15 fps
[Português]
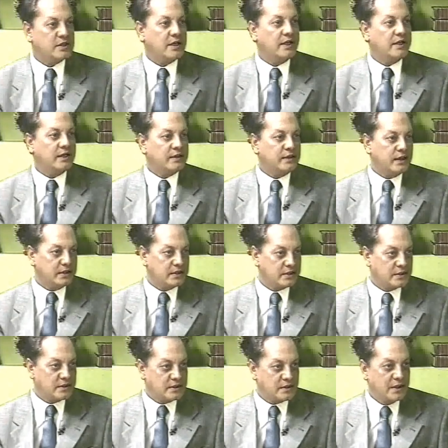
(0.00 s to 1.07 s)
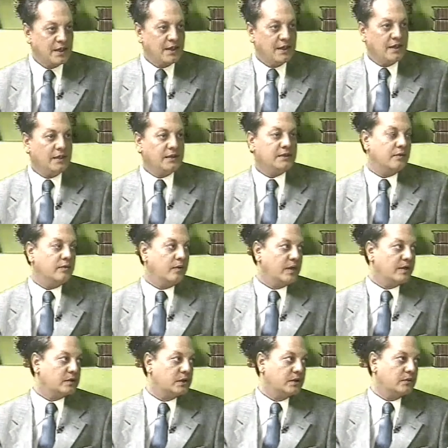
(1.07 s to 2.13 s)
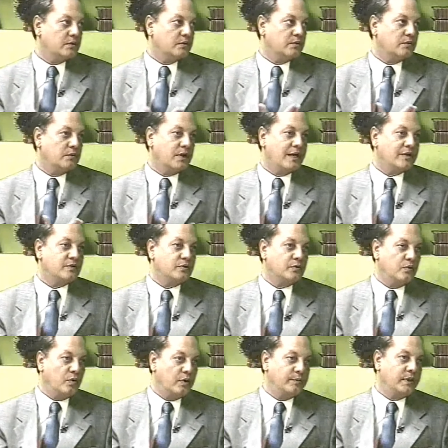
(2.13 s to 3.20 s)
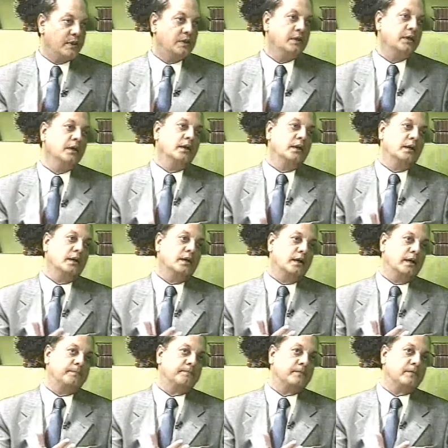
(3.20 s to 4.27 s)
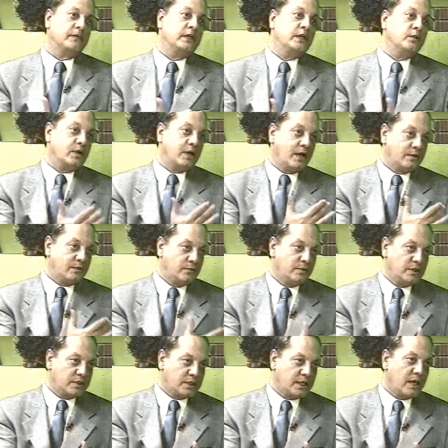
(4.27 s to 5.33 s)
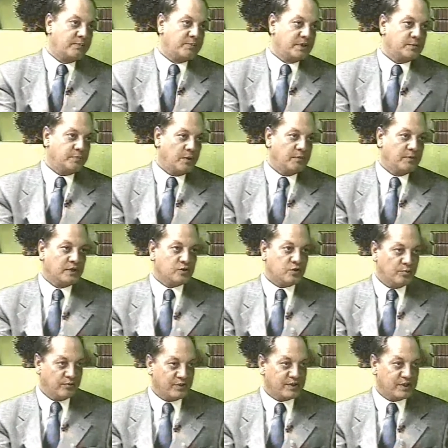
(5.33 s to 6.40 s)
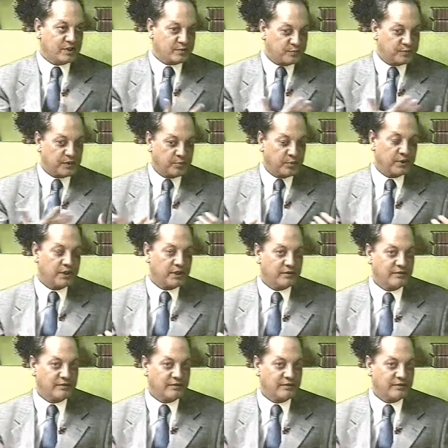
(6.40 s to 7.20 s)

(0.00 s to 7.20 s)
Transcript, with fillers: características. Então, eu acho que no caso do homem, uh, e no caso do Richard principalmente, como vocês estão podendo